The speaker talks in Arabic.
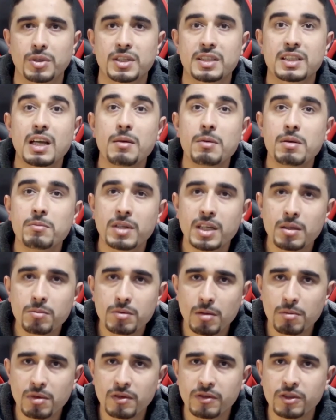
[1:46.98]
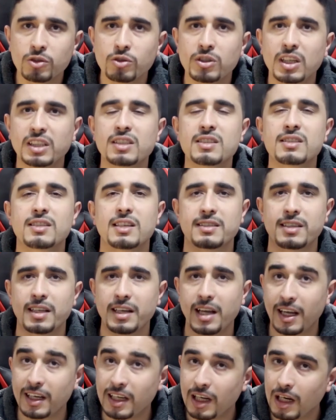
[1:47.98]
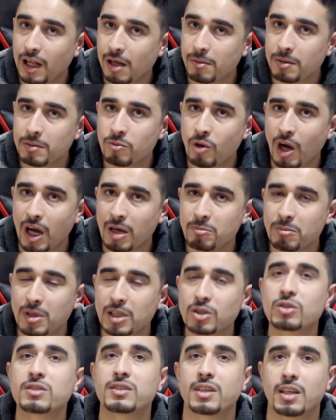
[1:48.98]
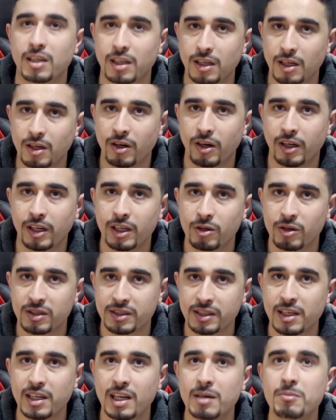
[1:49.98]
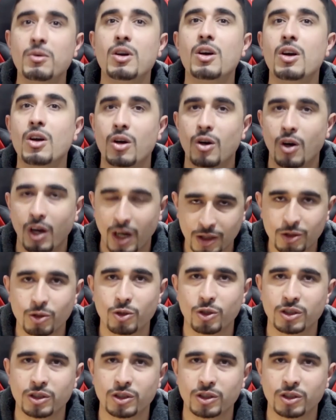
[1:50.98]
بس قبل ما نبدأ بالفيديو لا تنسى الصلاة على الحبيب محمد صلى الله عليه وسلم هاتوا